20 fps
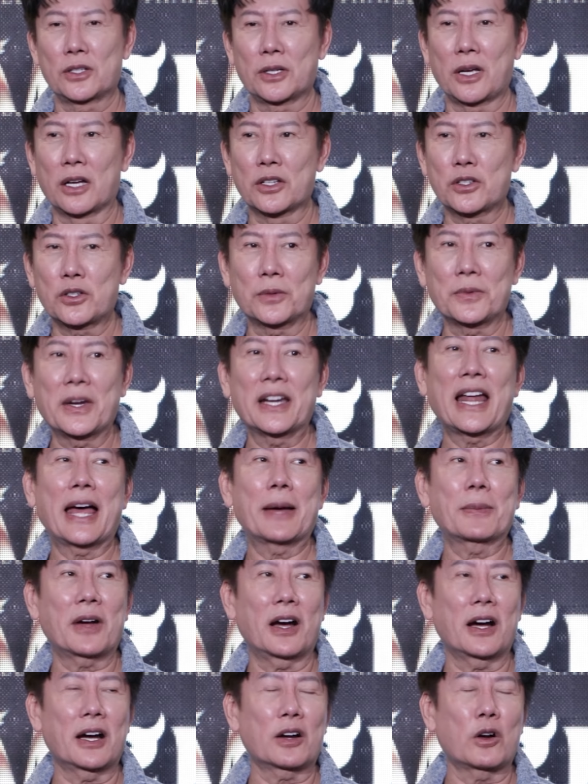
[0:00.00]
เอาชุดว่าย
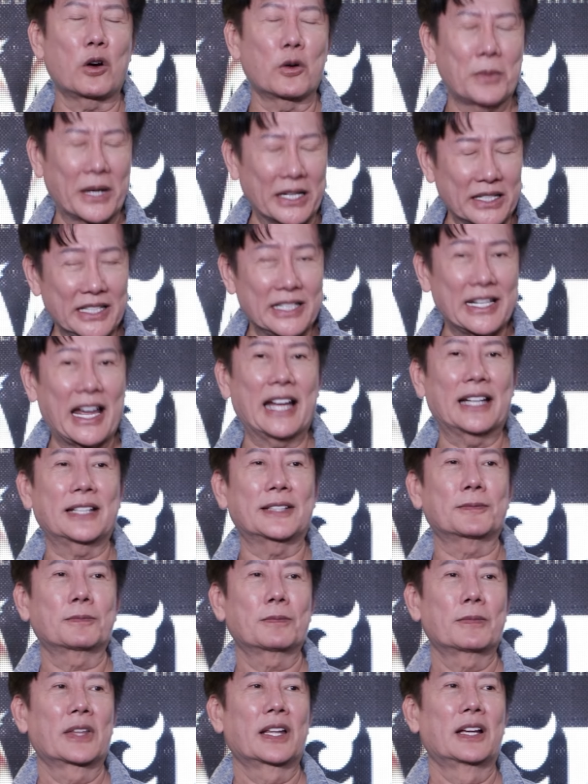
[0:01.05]
น้ำก็คงเป็นที่นั่น
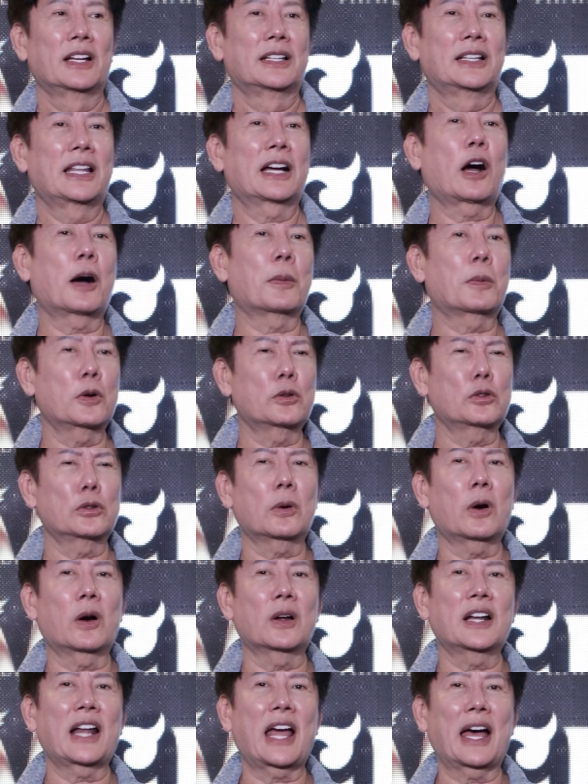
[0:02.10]
แล้วขอบคุณทุก
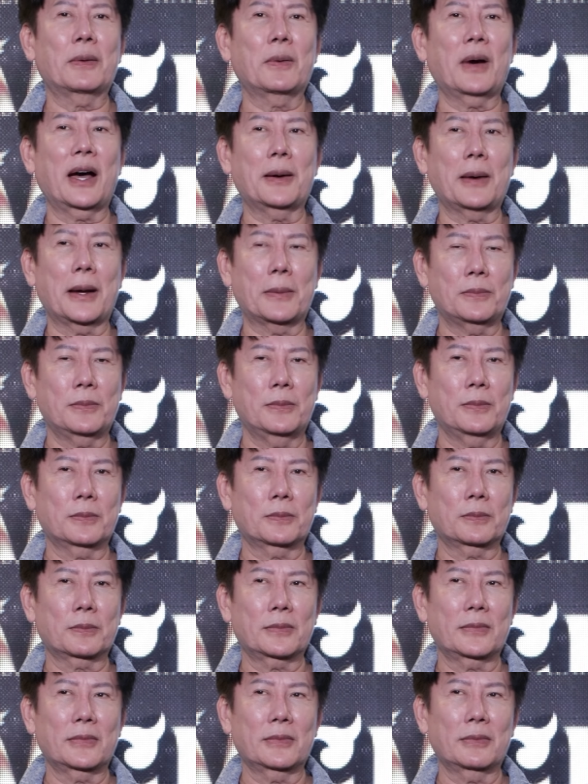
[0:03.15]
คนนะว่าแบบ
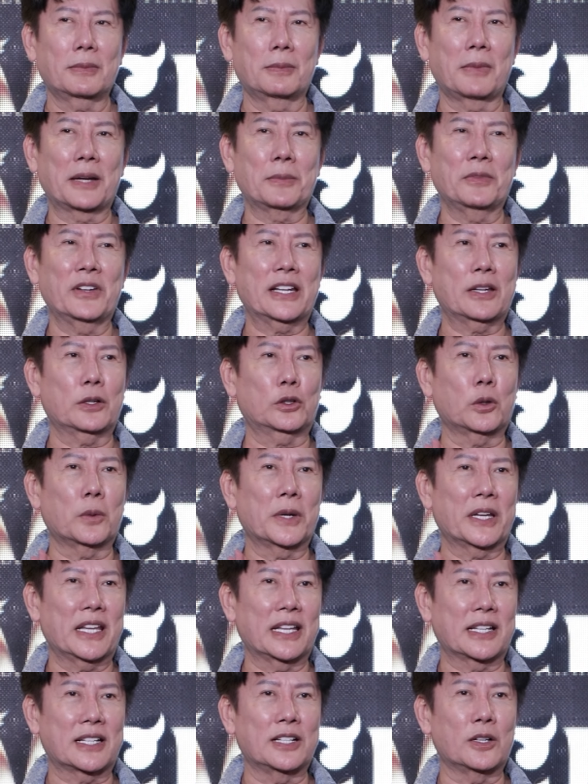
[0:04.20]
มันทุกวิ
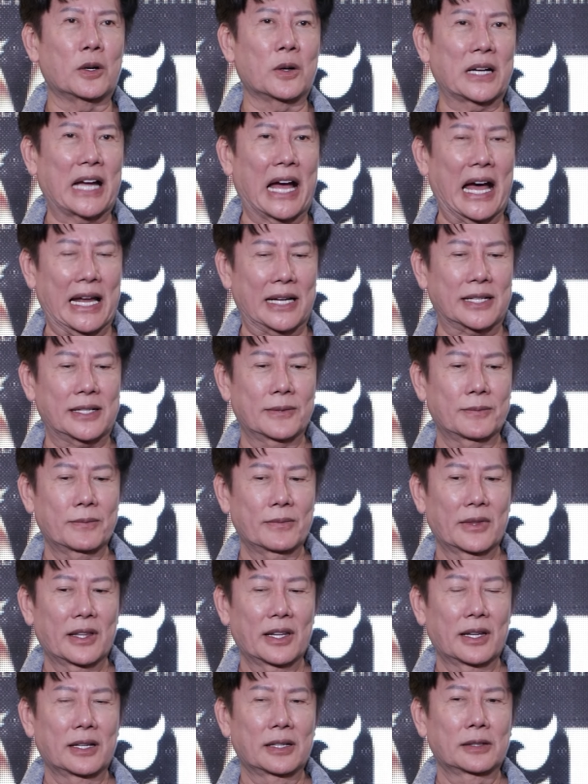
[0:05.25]
กฤตคือโอกาส
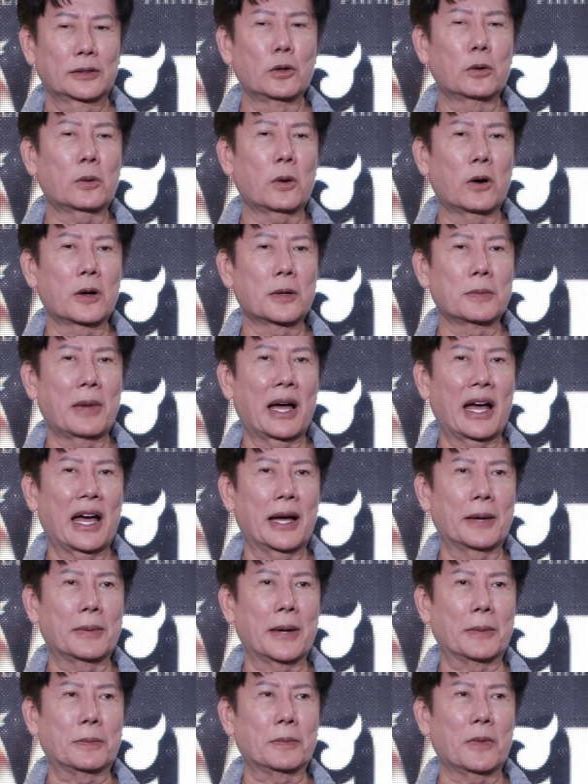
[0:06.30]
ทุกคนมา
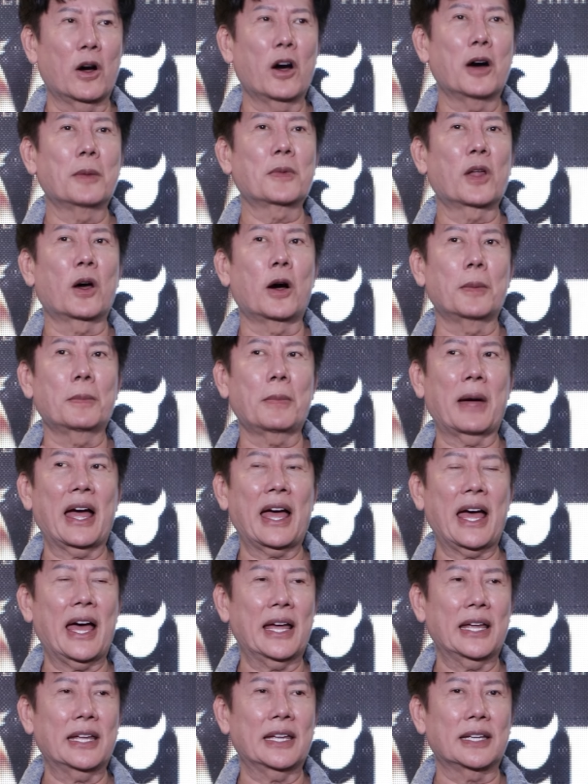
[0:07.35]
แบบห้อมล้อมมา
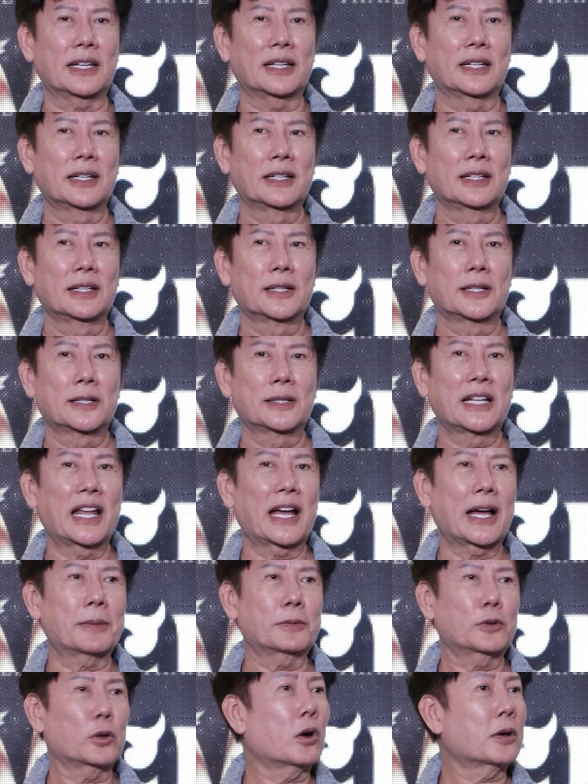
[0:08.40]
ให้นะค
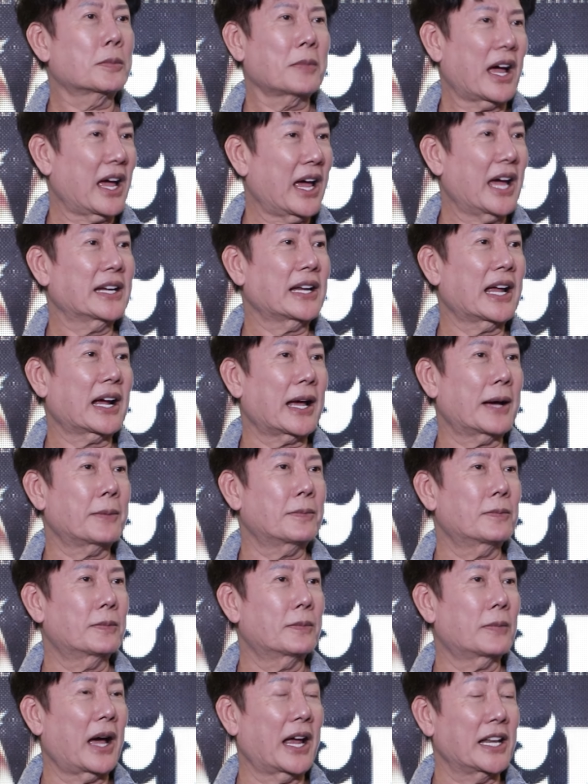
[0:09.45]
รับทุกคนมาให้นะครับ
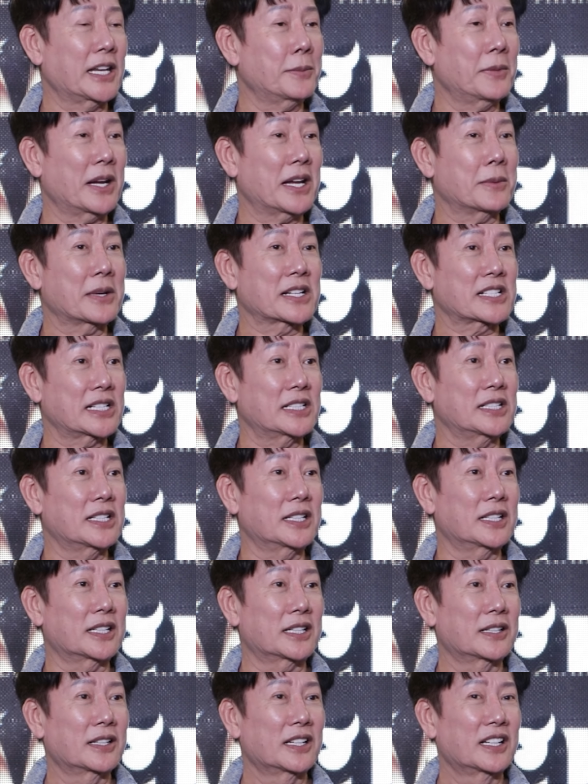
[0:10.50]
อันนี้ไม่ได้มาซื้อ
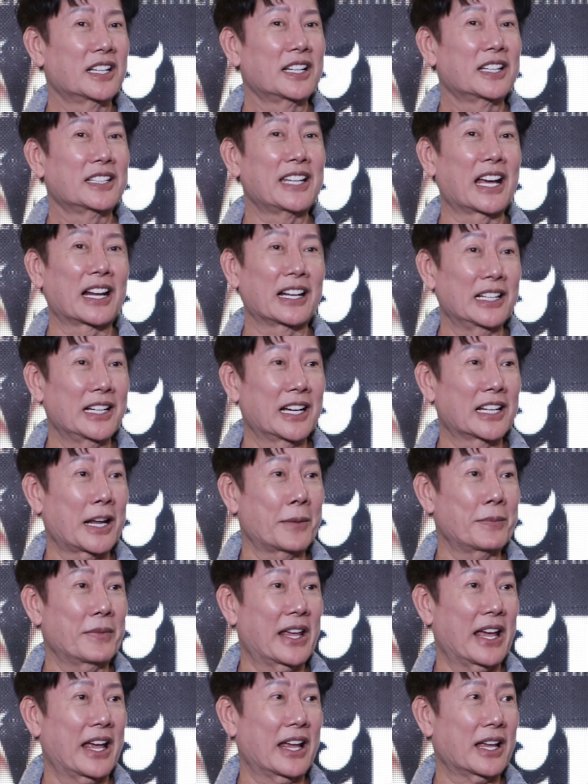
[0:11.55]
อย่างเรือ
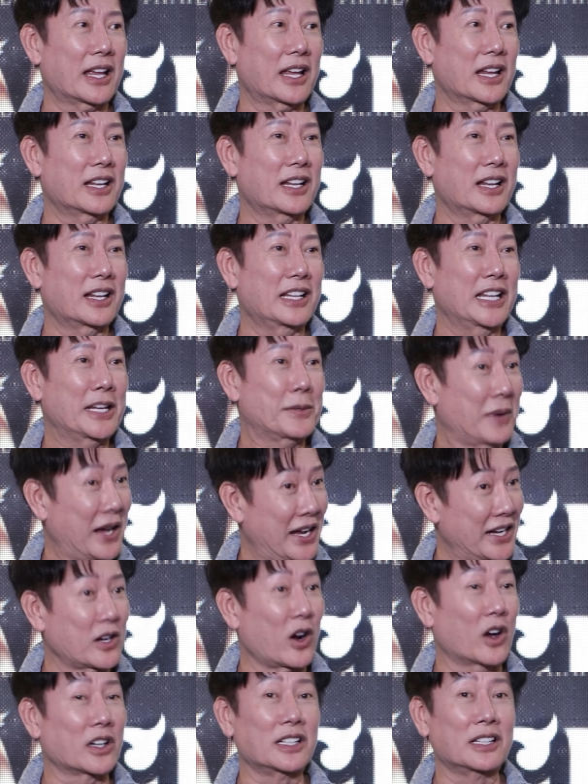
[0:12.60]
ลำนี้รีบมาให้
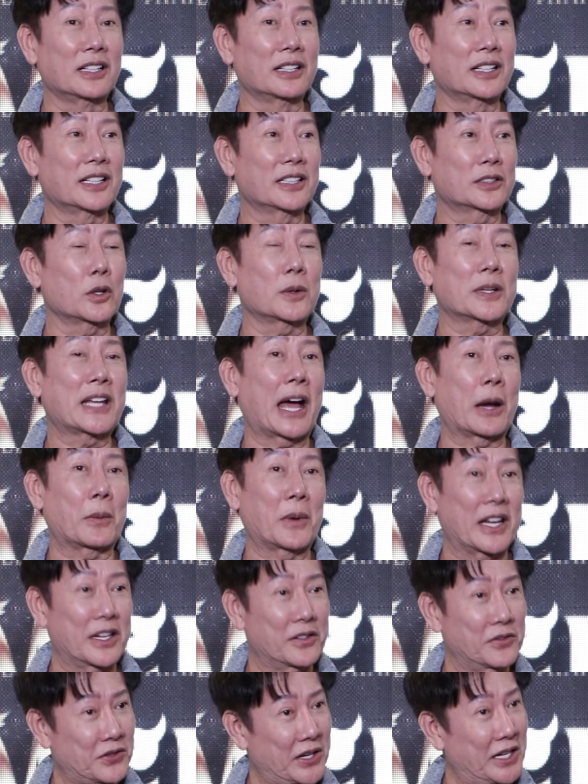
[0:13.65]
ก่อนเลยทุกอย่างวัน
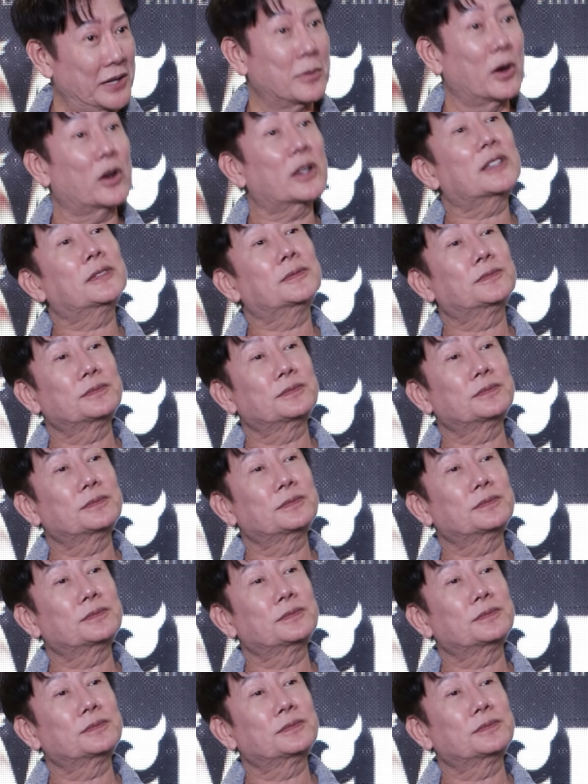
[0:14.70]
นี้ฟรีหมด